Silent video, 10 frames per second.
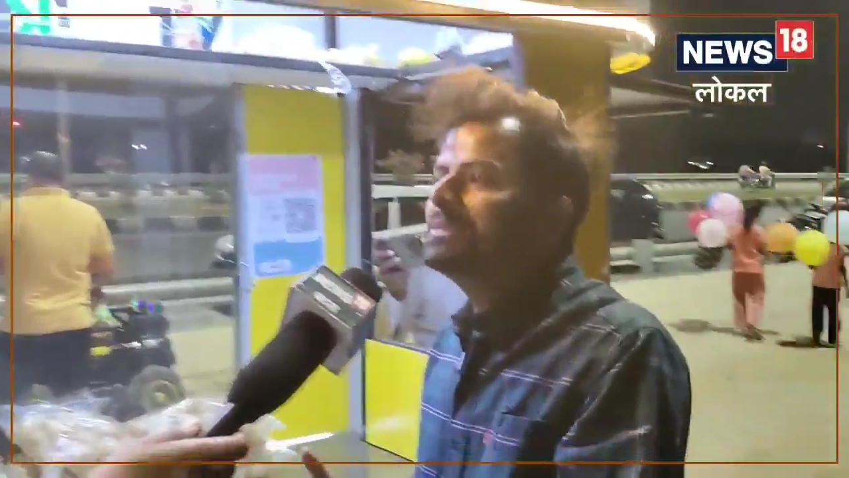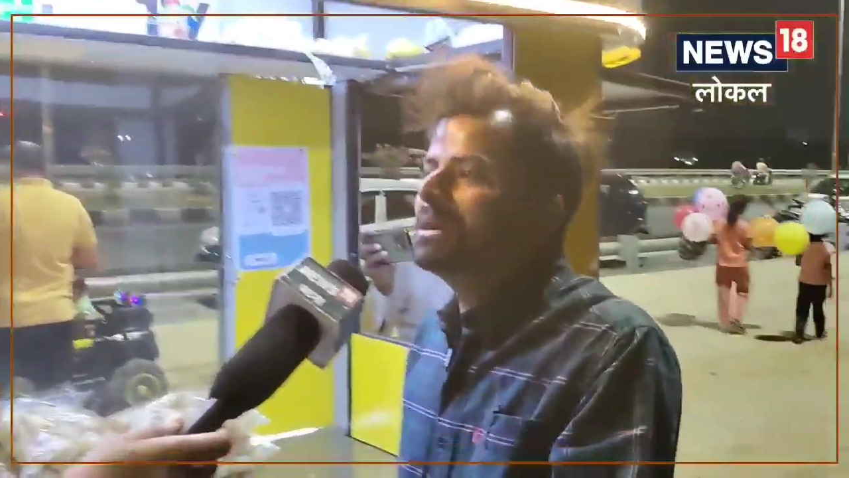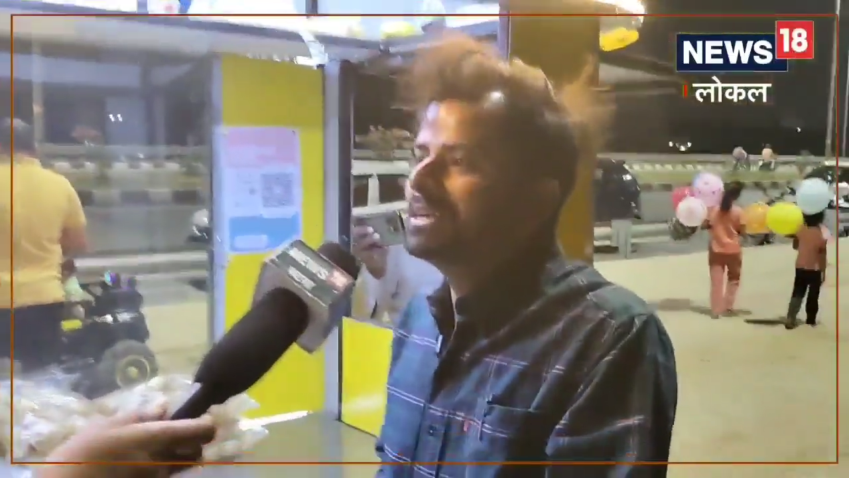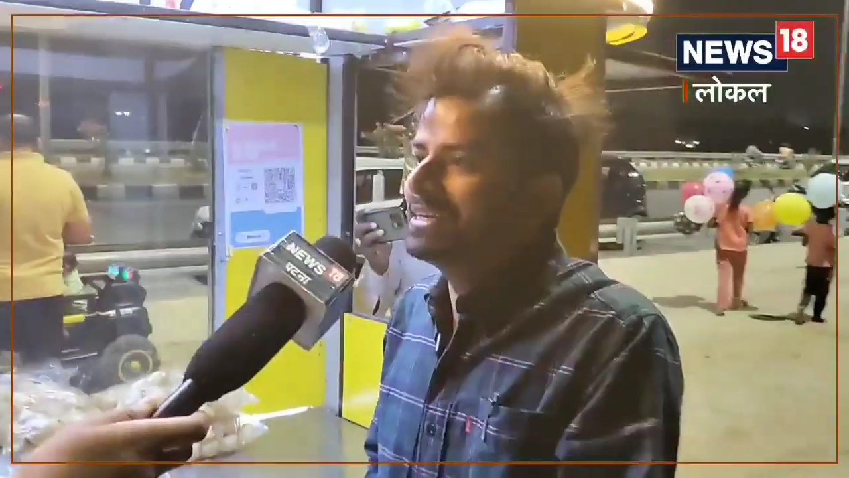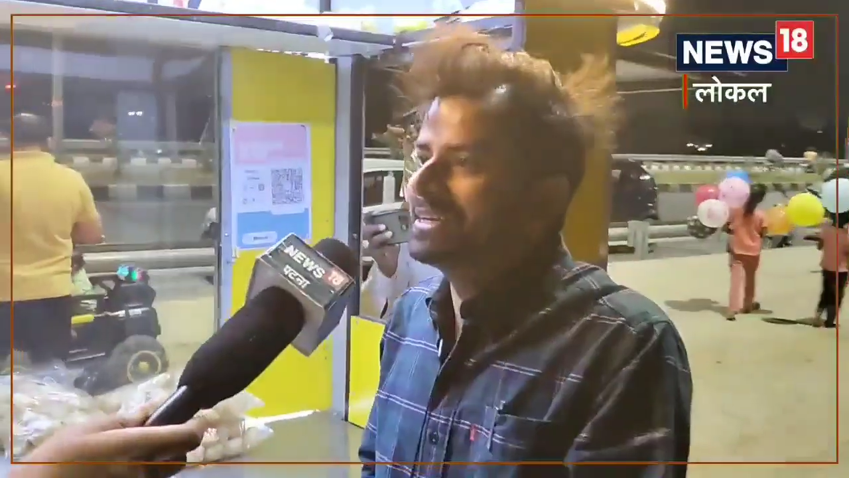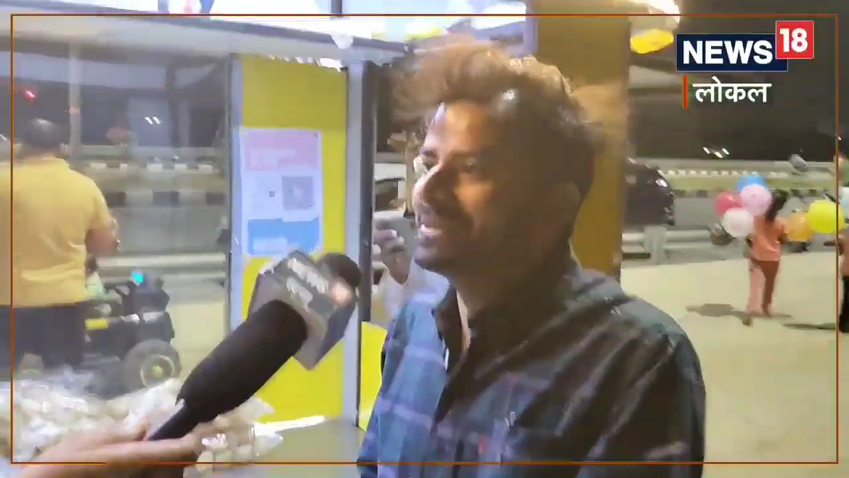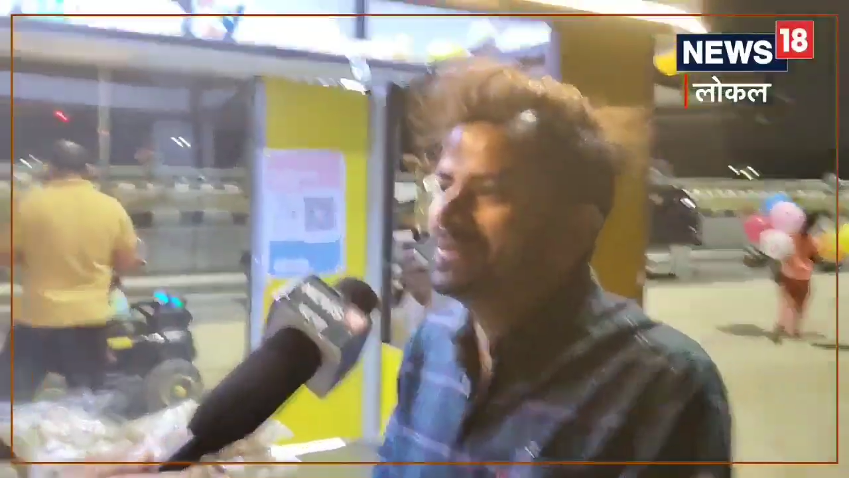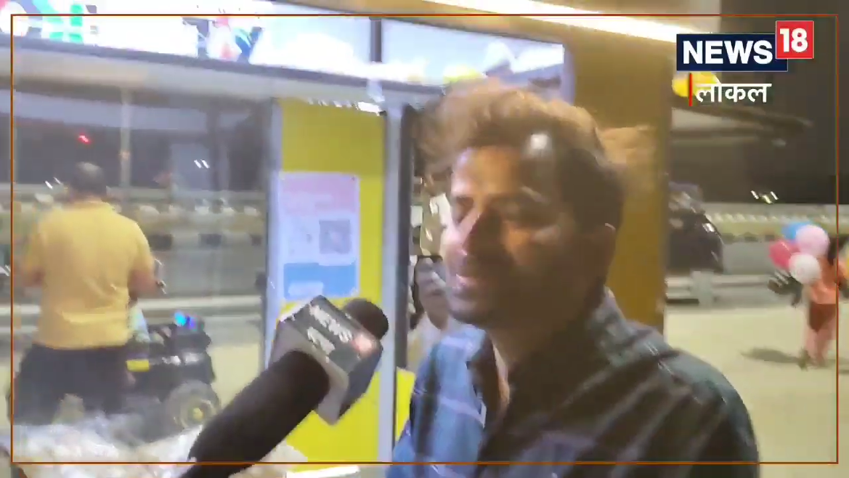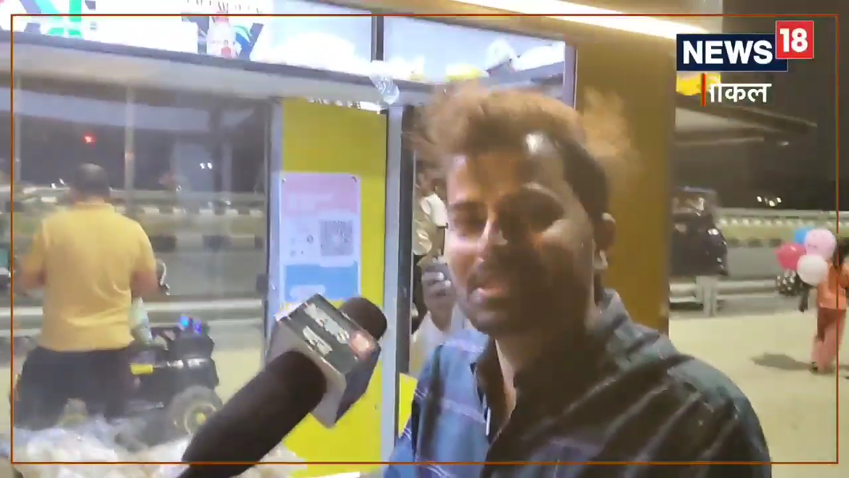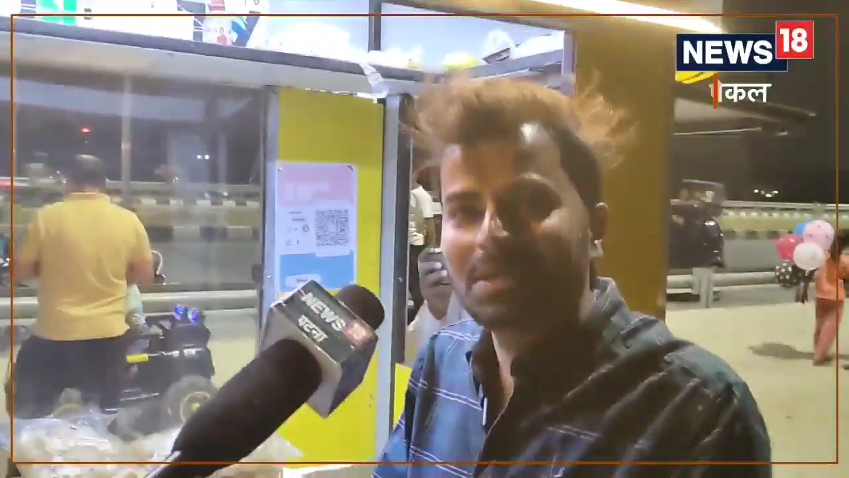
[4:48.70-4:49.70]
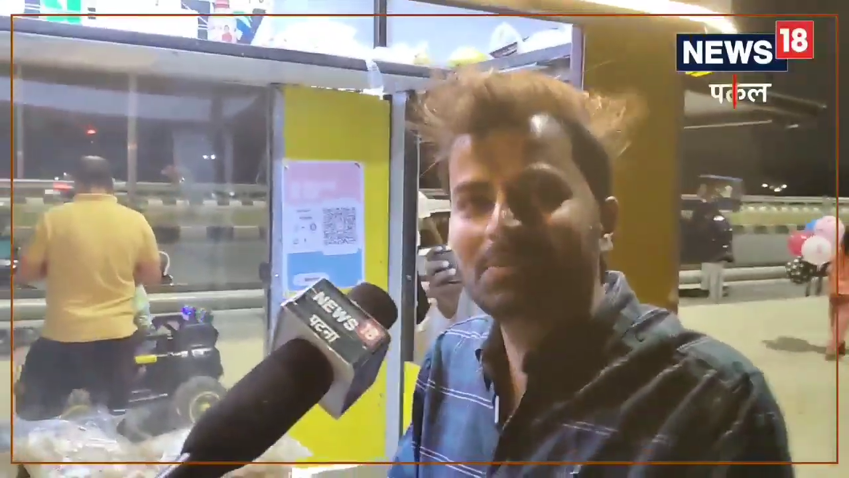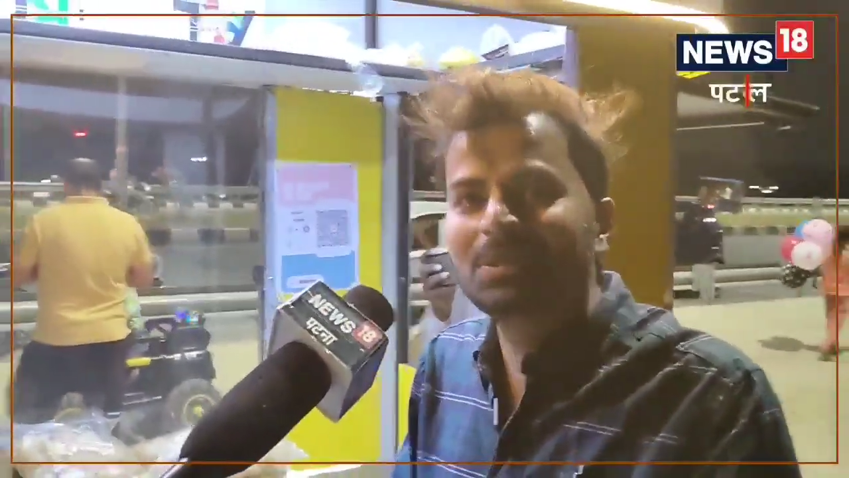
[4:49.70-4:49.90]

ऑन डिमांड है लोग दही